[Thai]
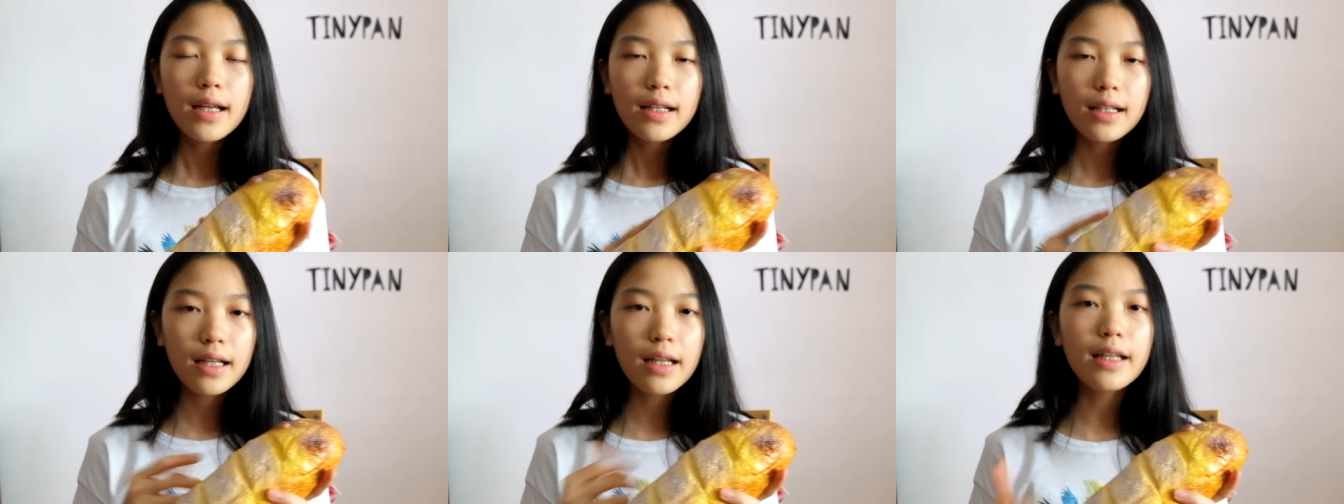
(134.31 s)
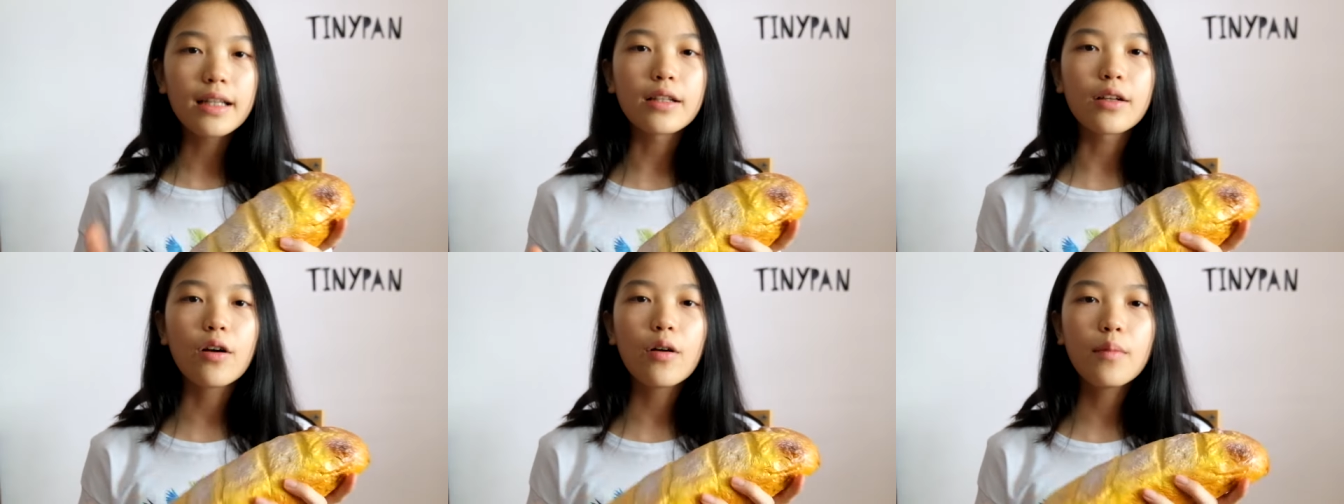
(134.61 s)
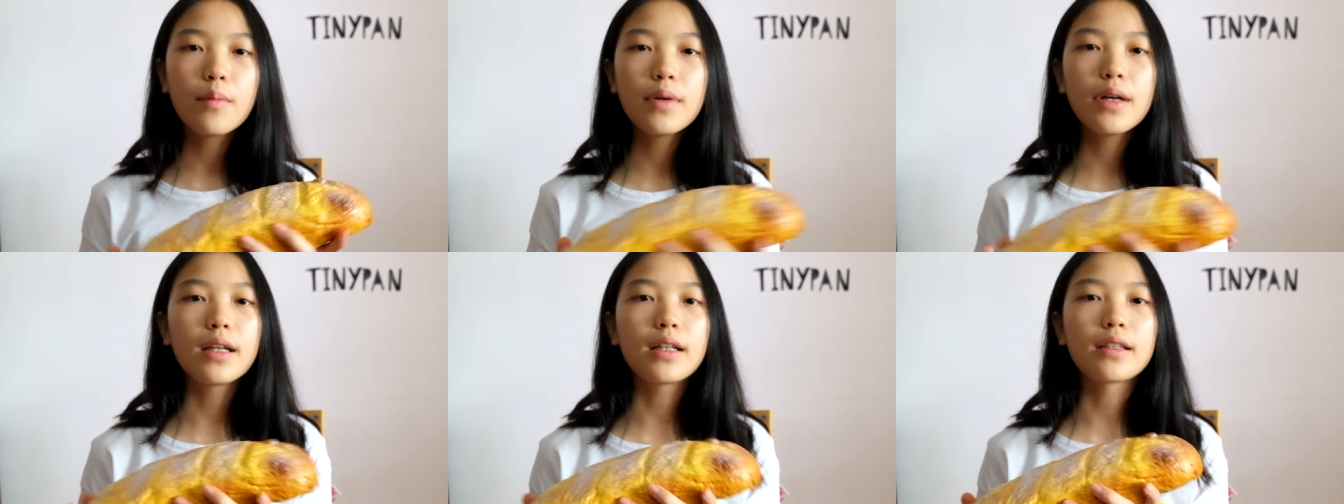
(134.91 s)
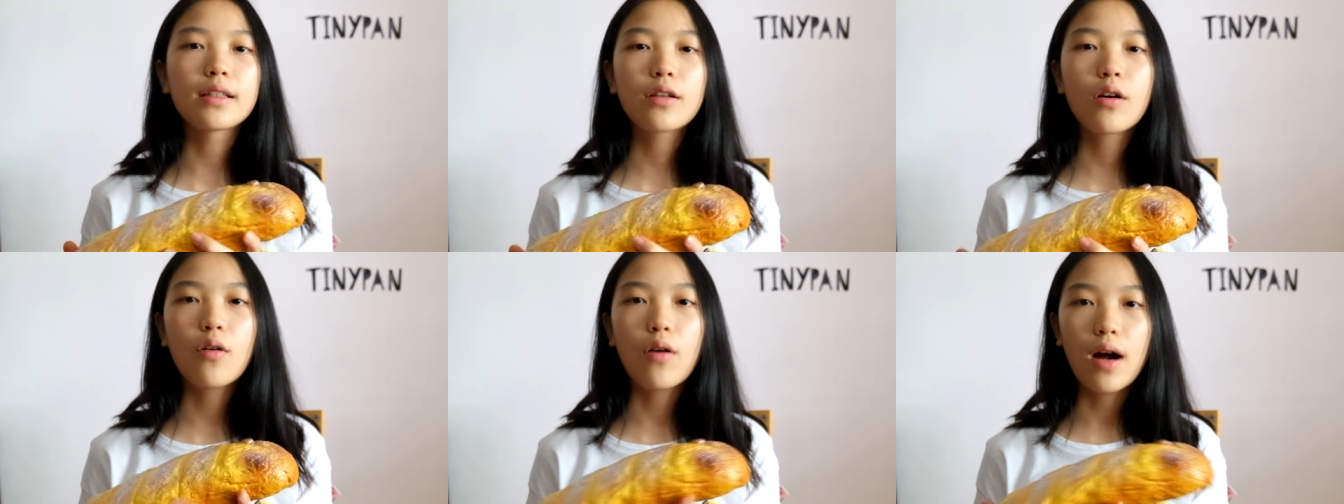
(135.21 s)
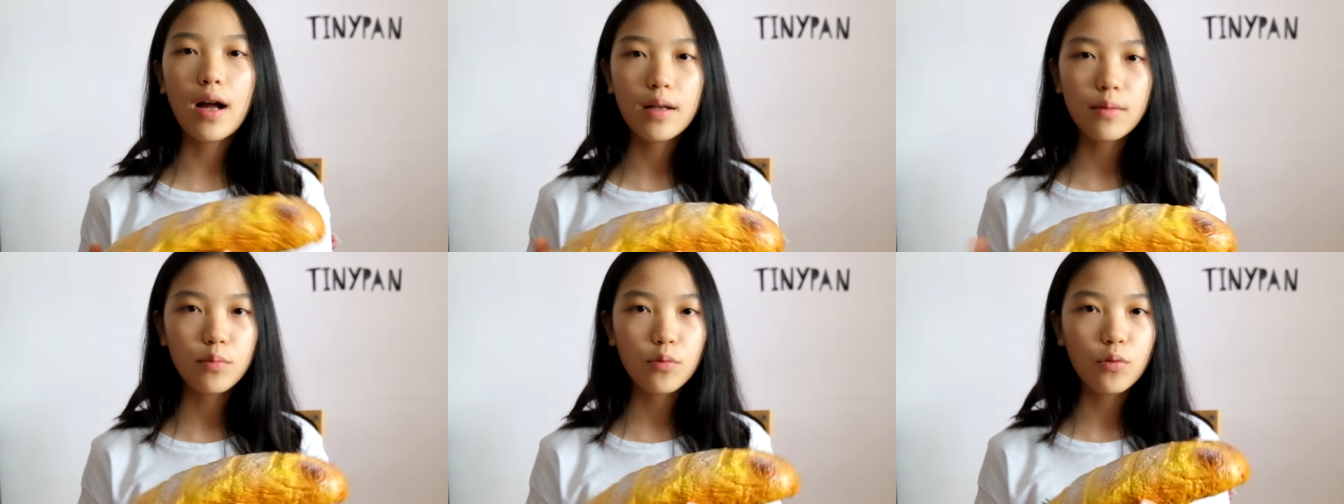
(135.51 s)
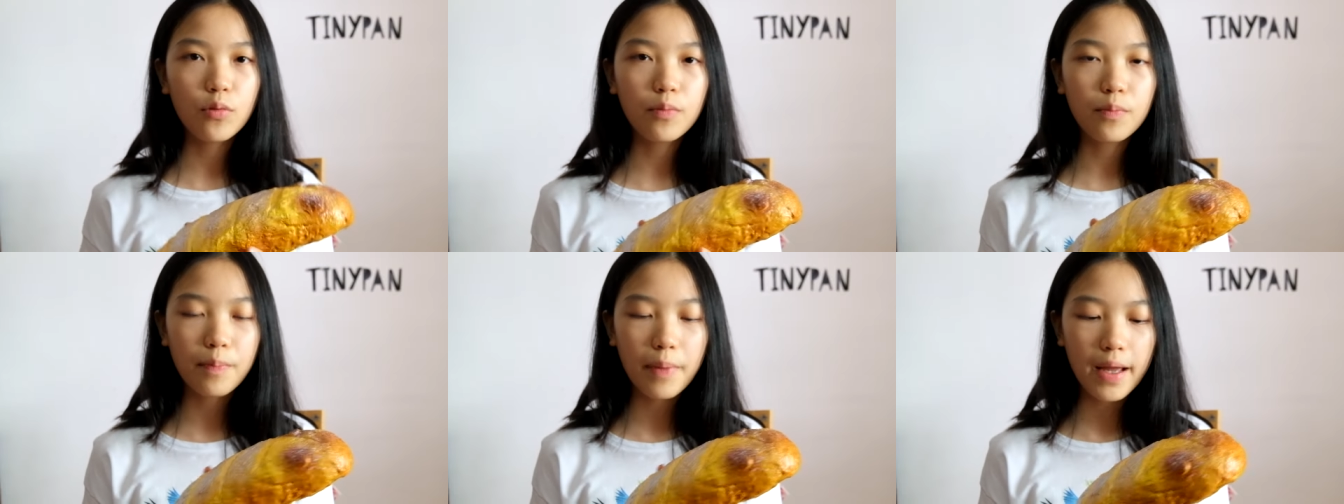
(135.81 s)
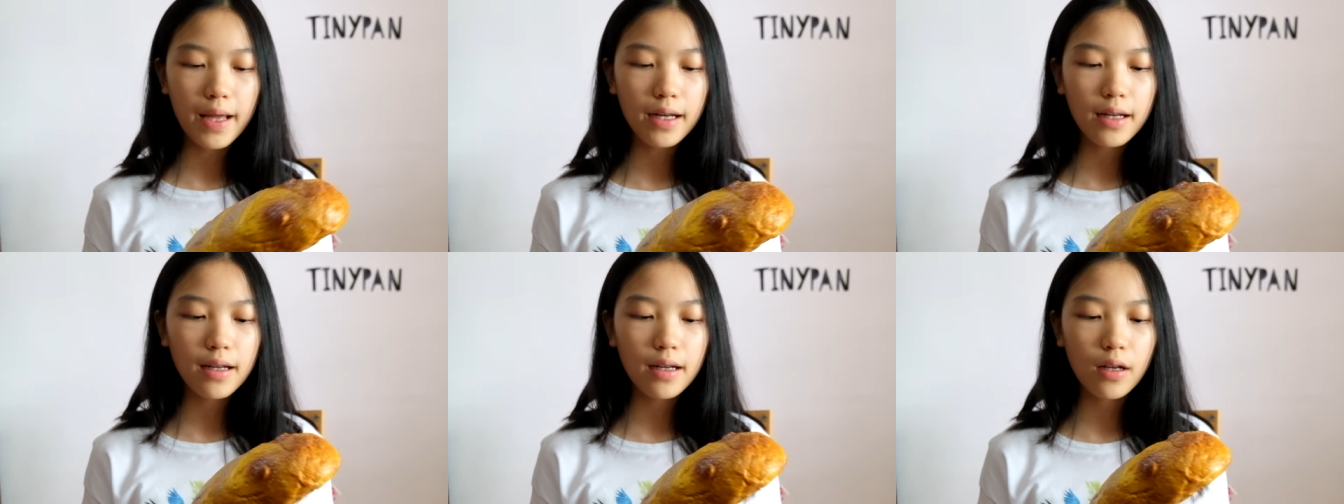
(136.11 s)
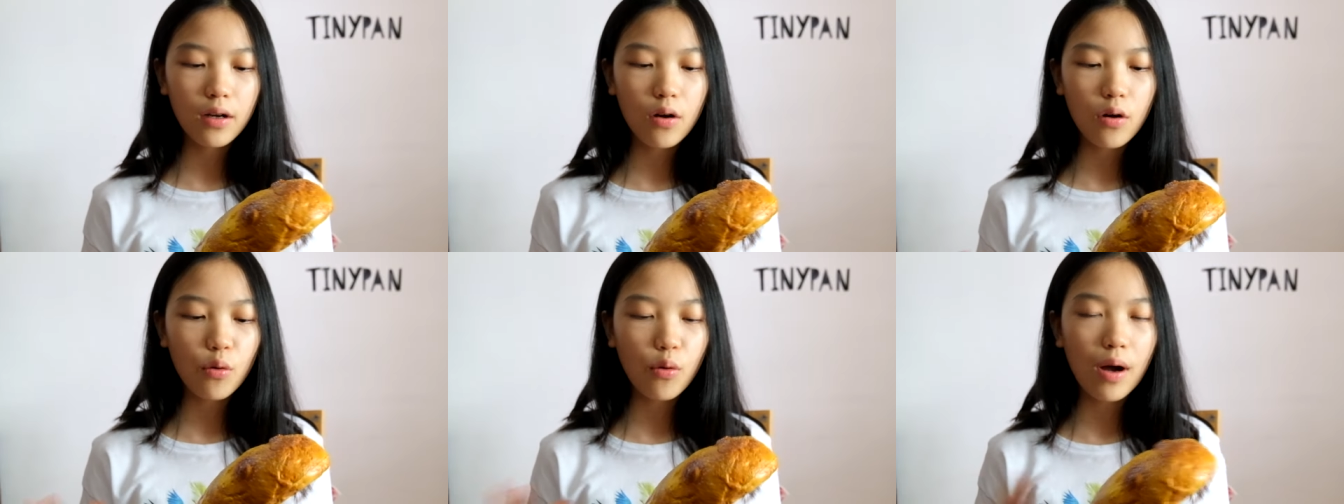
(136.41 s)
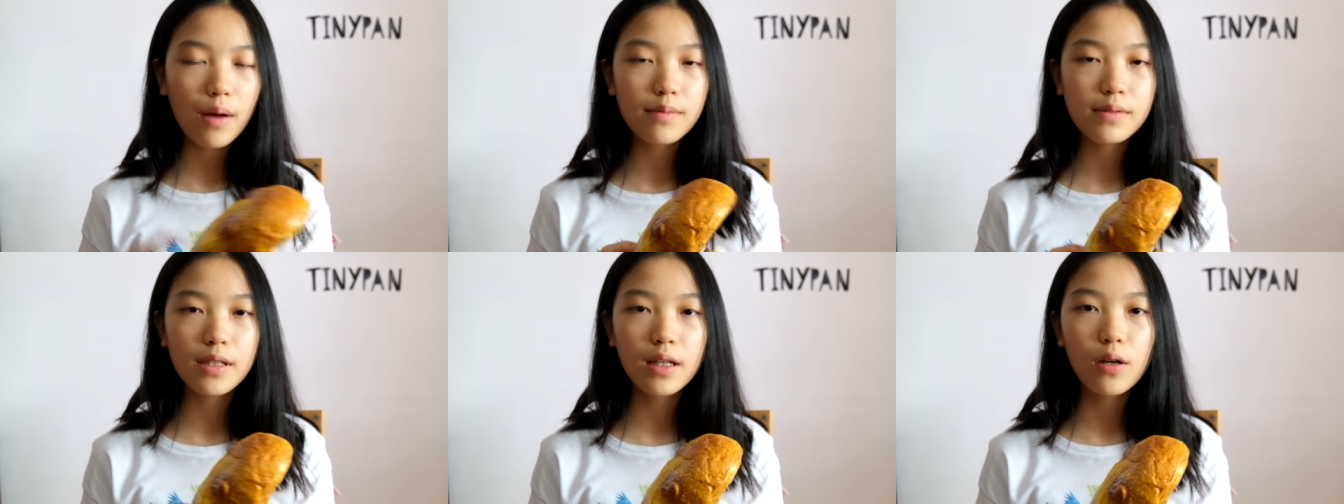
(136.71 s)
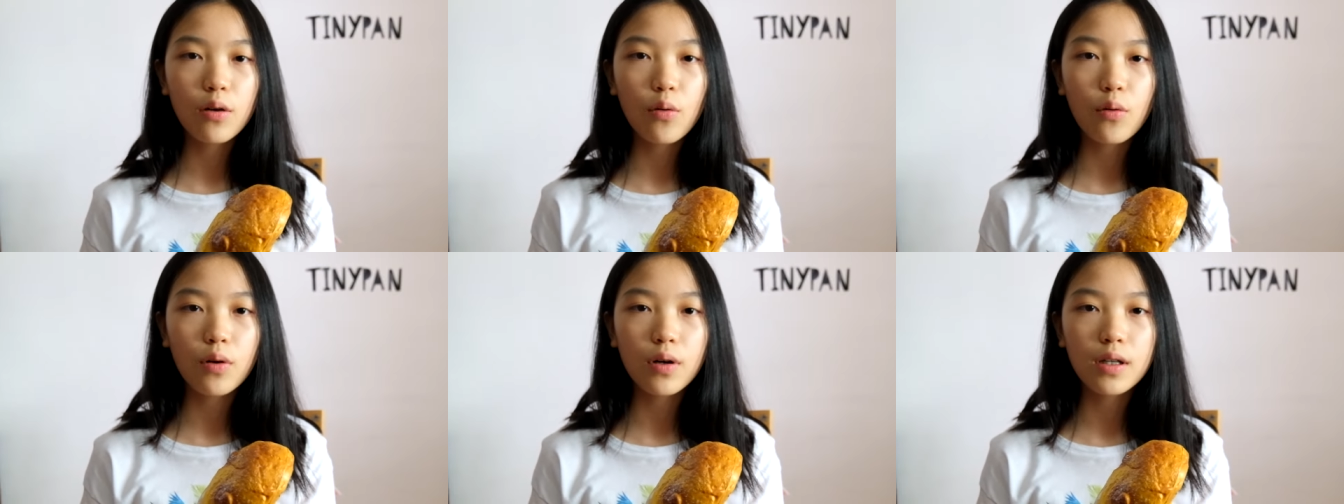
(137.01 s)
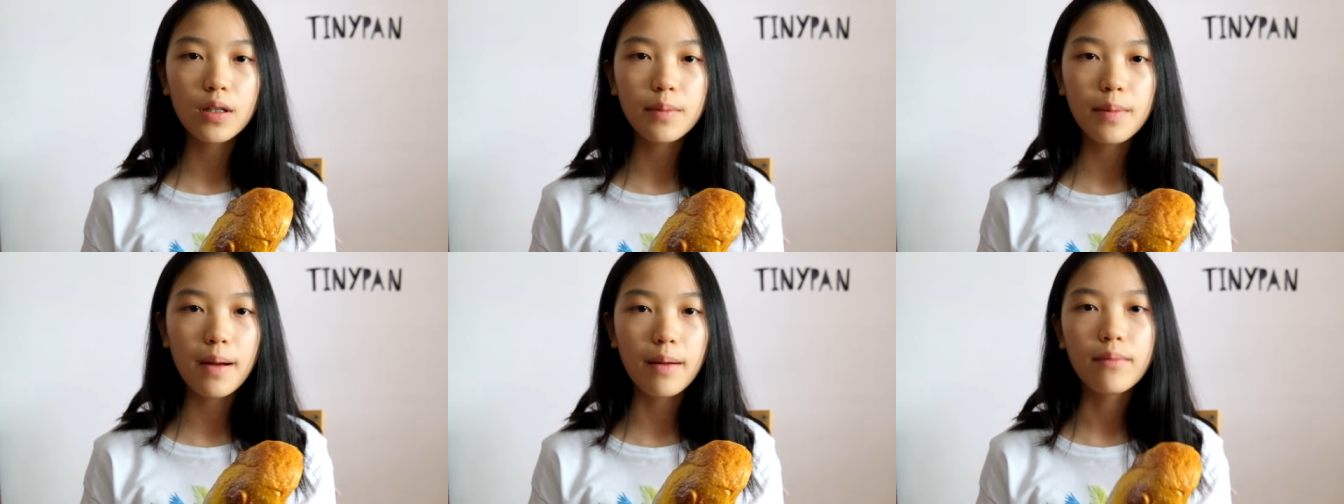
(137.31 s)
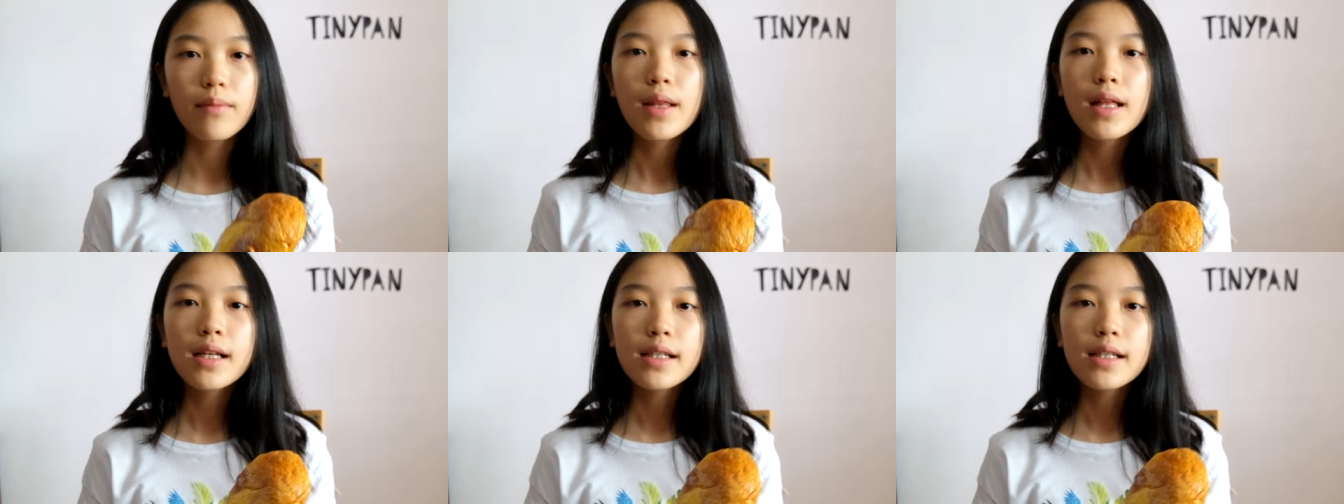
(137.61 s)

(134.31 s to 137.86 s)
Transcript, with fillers: กลิ่นก็เหมือนของไอบลูมเป๊ะเลย แล้วก็ความสโลคือแบบ